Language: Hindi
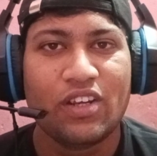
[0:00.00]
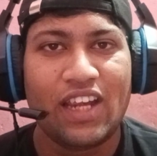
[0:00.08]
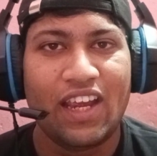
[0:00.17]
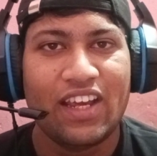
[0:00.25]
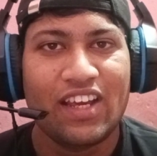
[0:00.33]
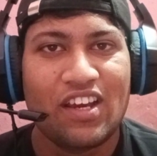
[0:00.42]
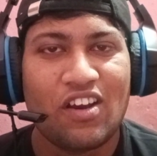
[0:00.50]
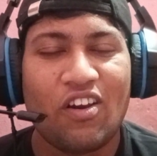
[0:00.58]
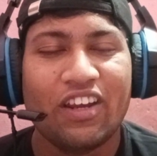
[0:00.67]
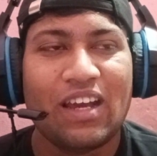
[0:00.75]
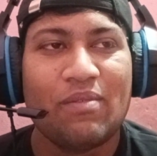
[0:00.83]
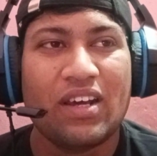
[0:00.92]
ओके
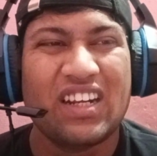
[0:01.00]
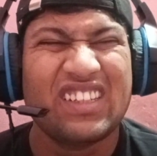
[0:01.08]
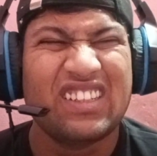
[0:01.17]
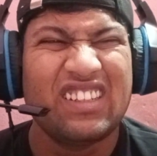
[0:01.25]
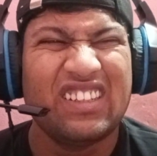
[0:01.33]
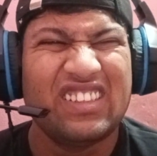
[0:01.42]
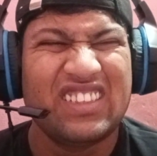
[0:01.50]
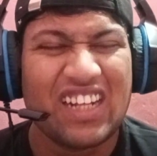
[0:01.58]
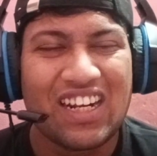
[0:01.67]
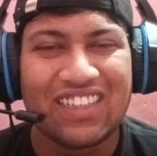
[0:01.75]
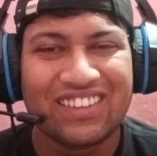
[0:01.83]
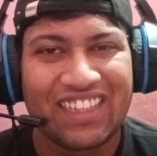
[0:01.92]
और ये हमारा
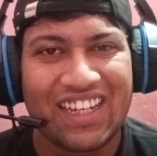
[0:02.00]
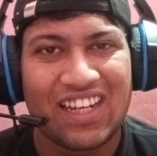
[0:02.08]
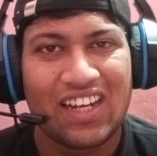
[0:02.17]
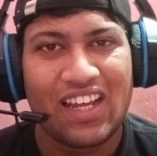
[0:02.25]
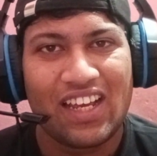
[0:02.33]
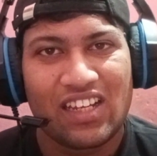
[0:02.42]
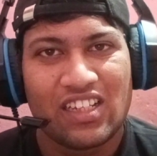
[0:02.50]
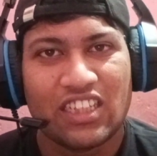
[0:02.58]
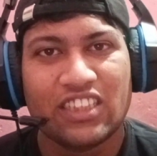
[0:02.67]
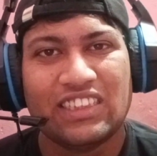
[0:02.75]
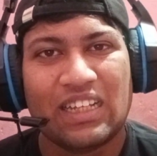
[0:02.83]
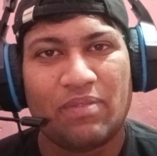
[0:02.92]
थर्ड चैनल है
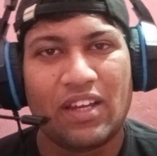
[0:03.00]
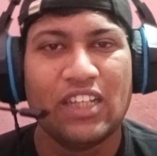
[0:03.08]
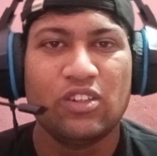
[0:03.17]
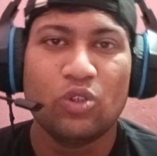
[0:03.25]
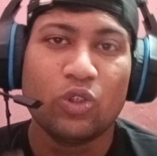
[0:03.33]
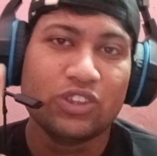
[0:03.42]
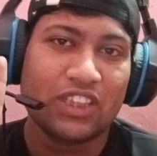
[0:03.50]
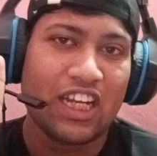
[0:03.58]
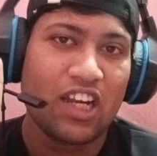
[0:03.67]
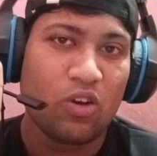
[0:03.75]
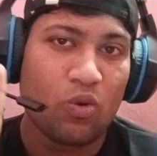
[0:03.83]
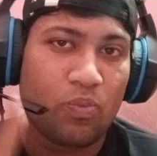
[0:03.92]
इससे पहले दो
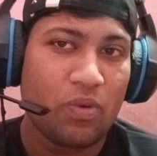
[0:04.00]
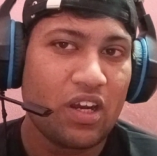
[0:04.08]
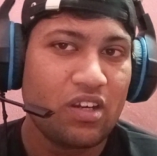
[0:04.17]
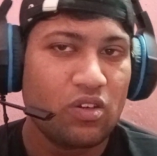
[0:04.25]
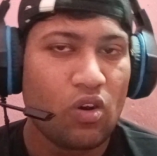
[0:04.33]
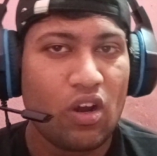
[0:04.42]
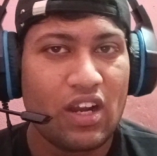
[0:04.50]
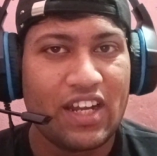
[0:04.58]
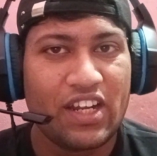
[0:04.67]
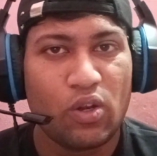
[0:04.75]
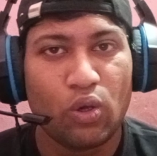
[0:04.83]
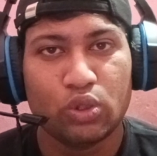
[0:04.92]
चैनल ओपन
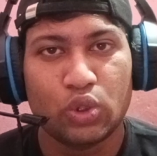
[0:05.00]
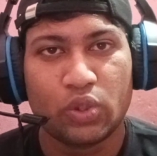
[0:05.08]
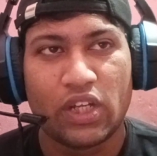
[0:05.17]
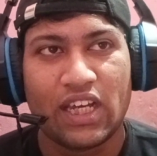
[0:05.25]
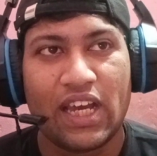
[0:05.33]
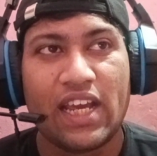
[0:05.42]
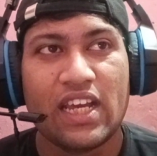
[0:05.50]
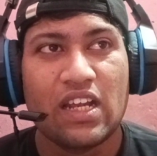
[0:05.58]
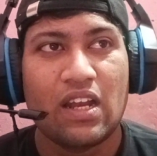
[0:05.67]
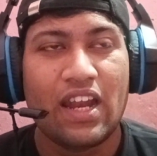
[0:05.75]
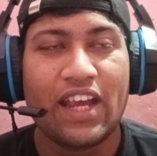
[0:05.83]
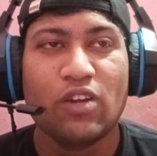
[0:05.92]
ऑलरेडी हो चुके हैं
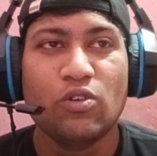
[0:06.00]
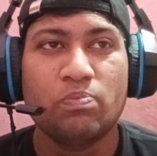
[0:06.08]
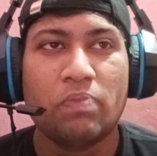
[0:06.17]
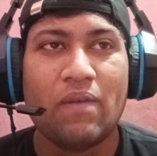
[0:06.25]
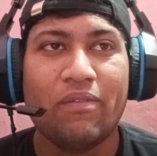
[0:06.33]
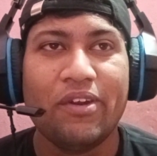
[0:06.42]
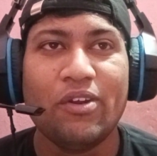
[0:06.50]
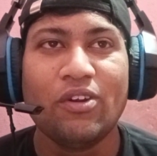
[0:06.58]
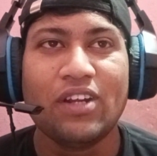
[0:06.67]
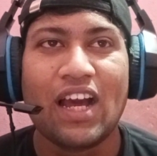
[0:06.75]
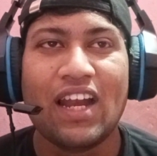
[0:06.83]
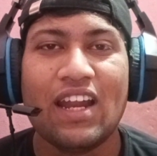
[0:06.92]
लेकिन उन पर
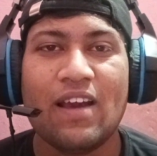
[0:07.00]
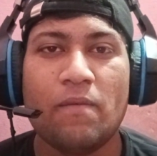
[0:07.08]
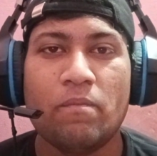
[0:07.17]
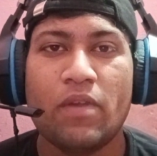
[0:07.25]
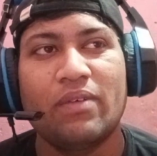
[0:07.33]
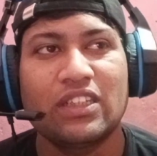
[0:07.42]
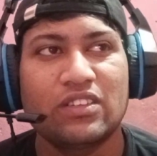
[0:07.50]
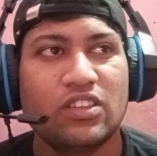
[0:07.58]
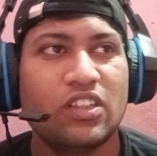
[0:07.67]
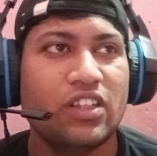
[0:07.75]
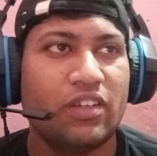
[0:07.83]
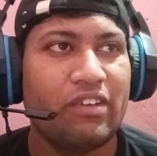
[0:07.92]
वीडियो डालना मेरे पास
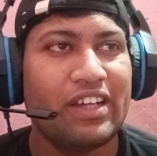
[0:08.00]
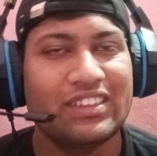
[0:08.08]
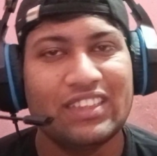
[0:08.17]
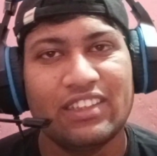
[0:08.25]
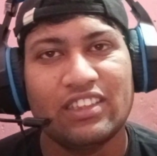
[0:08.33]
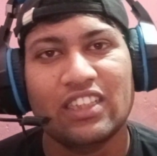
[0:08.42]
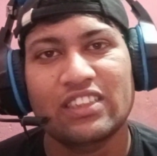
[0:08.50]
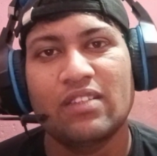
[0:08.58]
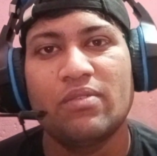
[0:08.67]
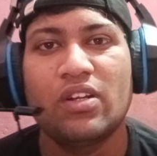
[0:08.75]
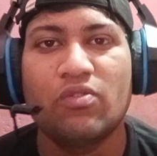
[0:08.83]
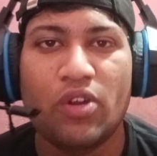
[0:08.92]
डिवाइस नहीं था
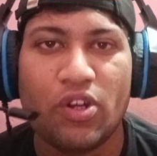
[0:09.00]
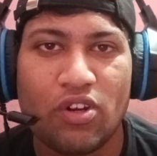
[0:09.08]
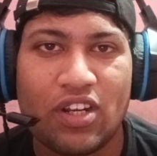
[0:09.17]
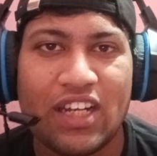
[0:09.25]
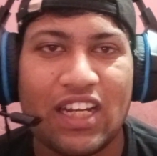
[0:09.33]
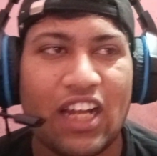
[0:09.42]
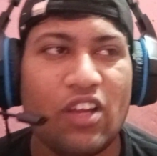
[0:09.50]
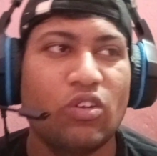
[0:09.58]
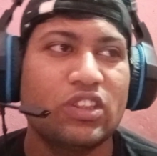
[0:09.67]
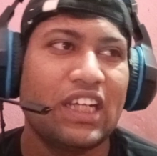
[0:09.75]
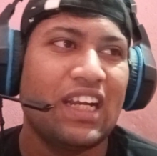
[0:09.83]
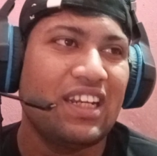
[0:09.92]
इसलिए मैंने वीडियो नहीं डाली
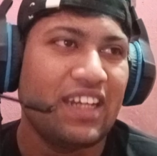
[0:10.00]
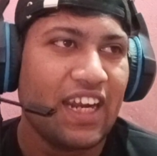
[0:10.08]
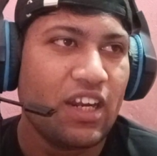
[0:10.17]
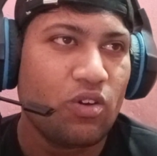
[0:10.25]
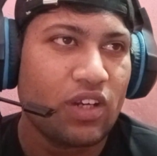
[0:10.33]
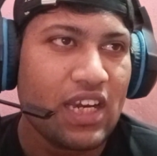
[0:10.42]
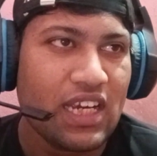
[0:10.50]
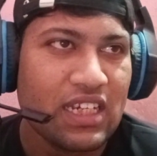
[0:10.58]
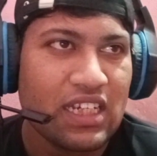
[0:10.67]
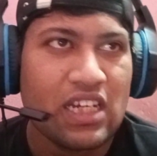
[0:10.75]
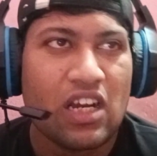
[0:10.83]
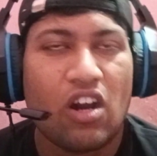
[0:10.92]
वो चैनल डेड हो गए
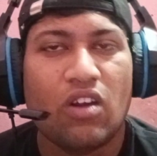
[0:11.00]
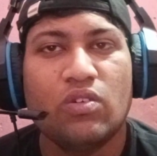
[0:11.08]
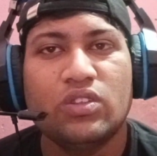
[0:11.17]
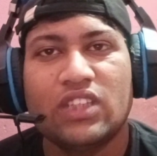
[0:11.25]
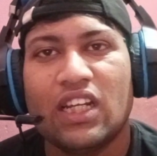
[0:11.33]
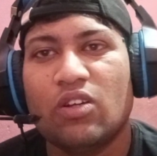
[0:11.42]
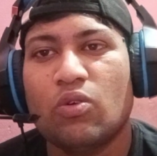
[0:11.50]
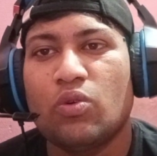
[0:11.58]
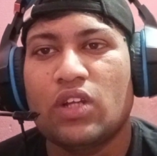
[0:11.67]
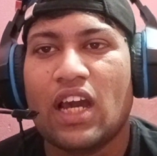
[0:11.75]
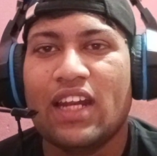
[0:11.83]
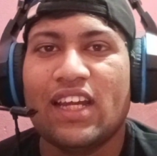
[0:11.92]
और उन चैनल को
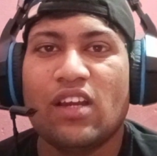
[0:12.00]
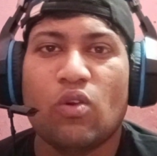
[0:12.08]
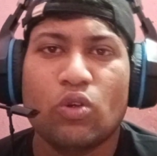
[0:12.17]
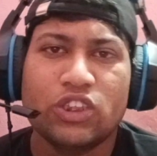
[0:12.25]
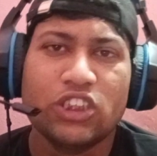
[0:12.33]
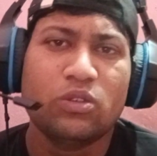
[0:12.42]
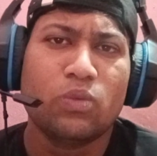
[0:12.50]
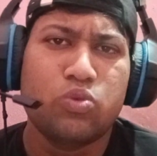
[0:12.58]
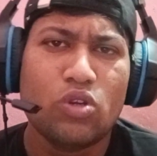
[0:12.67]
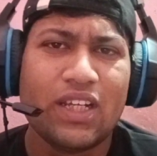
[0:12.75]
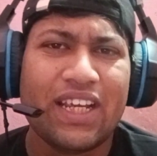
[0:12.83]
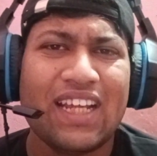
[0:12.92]
उठाने की कोशिश तो
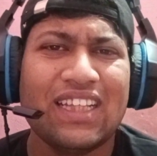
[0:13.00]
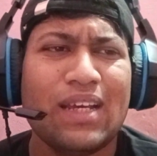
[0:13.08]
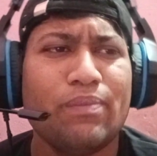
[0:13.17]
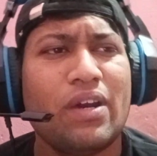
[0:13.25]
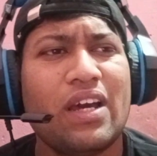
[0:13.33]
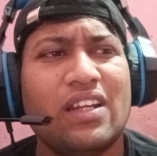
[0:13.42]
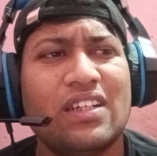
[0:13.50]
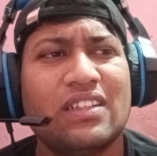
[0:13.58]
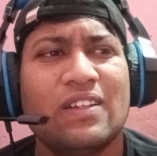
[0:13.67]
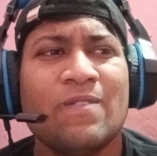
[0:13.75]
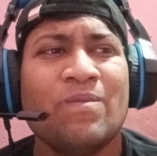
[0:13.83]
फुल की थी पर